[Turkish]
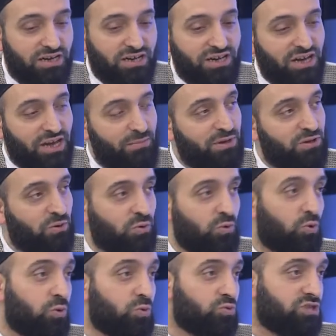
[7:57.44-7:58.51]
emin ol o
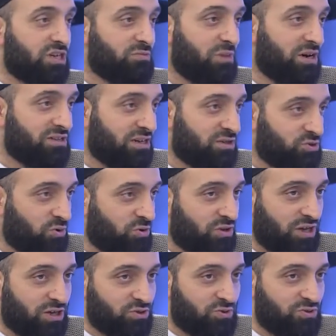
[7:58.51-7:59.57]
kolu uzatmaktan çok
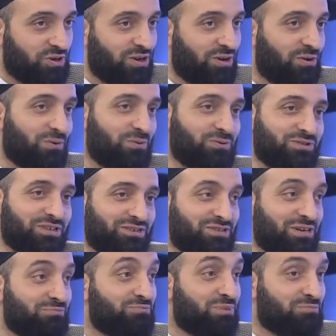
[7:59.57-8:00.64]
daha zor. O yüzden
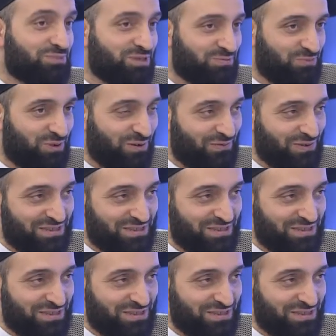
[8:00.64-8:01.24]
Rabbim bizi muhafaza